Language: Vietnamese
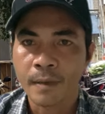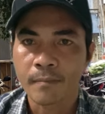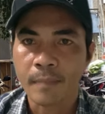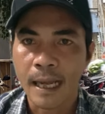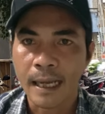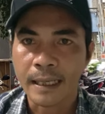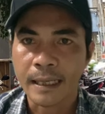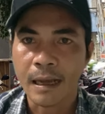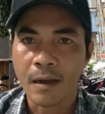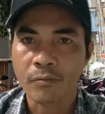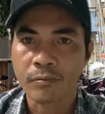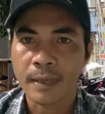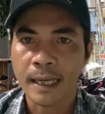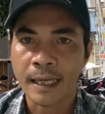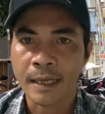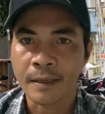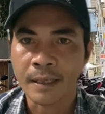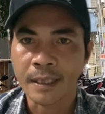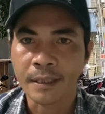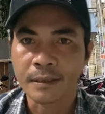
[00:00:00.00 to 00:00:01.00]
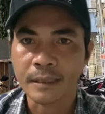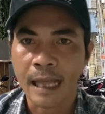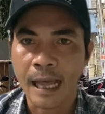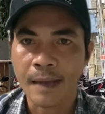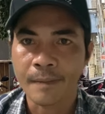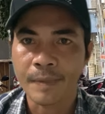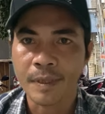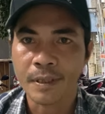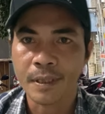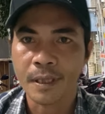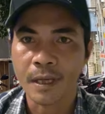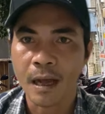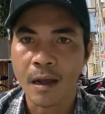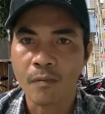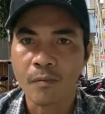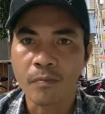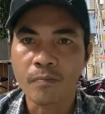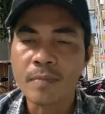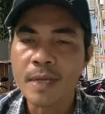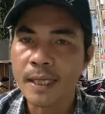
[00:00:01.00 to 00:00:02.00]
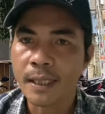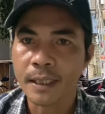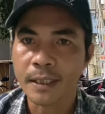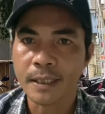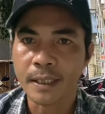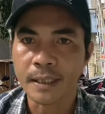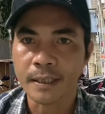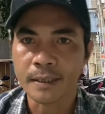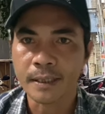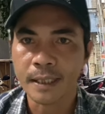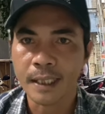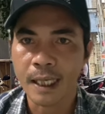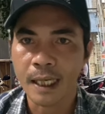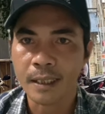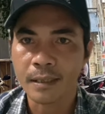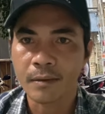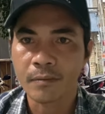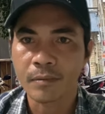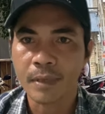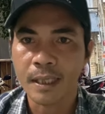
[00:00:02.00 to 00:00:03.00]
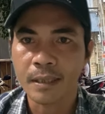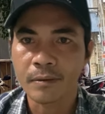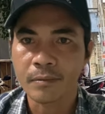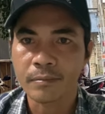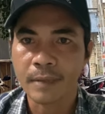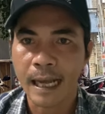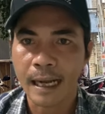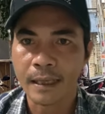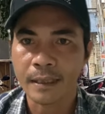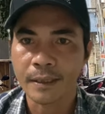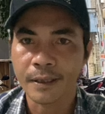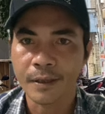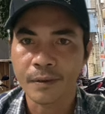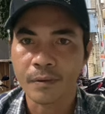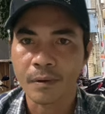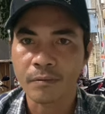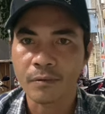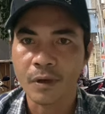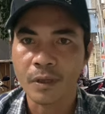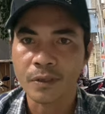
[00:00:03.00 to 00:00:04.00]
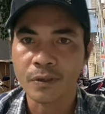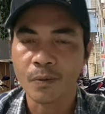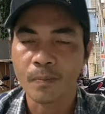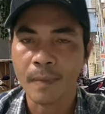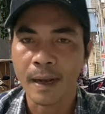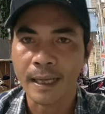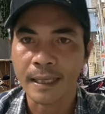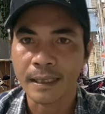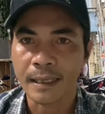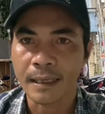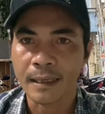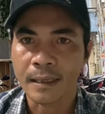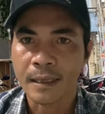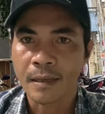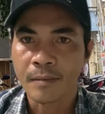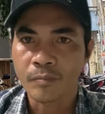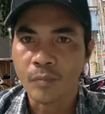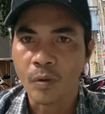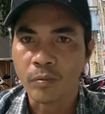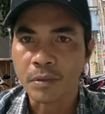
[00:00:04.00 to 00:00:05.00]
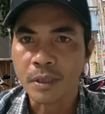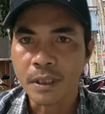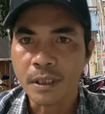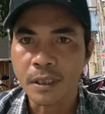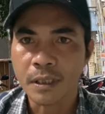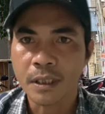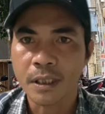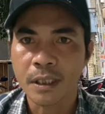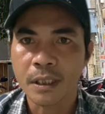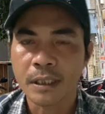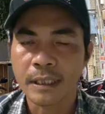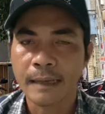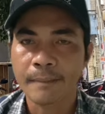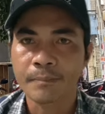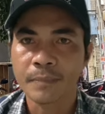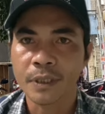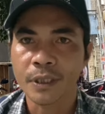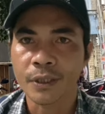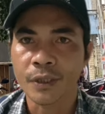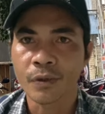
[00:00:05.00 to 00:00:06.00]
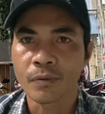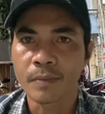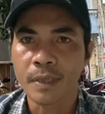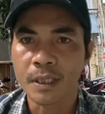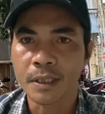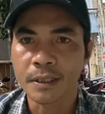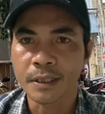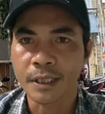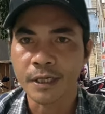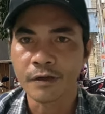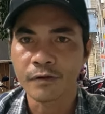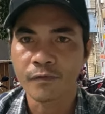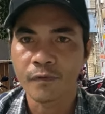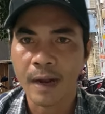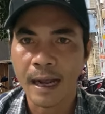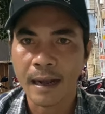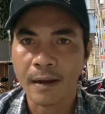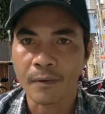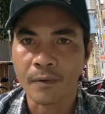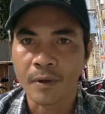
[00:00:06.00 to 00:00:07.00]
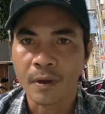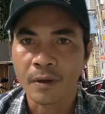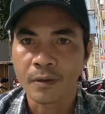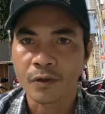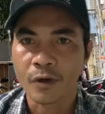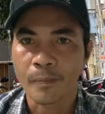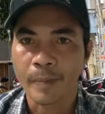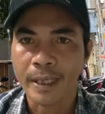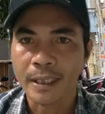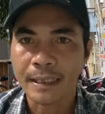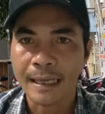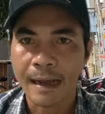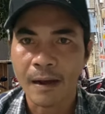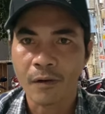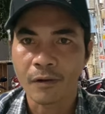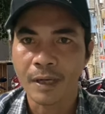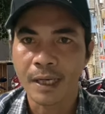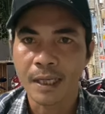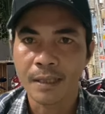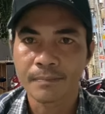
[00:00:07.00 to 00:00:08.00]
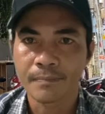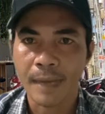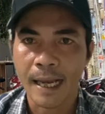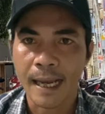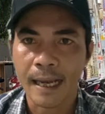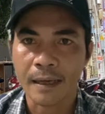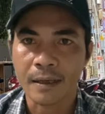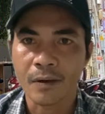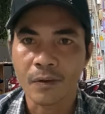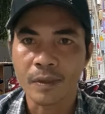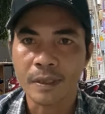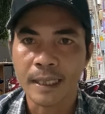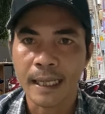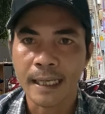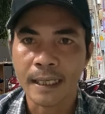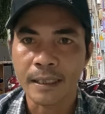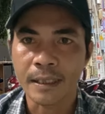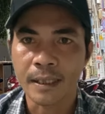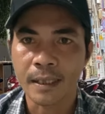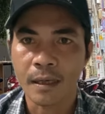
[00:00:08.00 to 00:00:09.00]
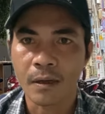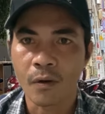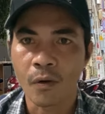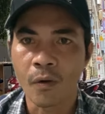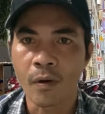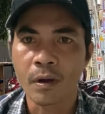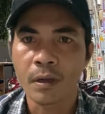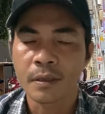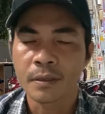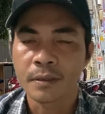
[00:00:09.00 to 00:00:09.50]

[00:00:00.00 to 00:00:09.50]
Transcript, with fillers: mà cái ông này hiện tại bây giờ ông không biết cái chuyện gì hết ông lên ông đặt điều ông nói tụi mày á một đứa gửi 5 triệu 10 triệu vào rồi bắt đầu lên mạng nói này kia ủa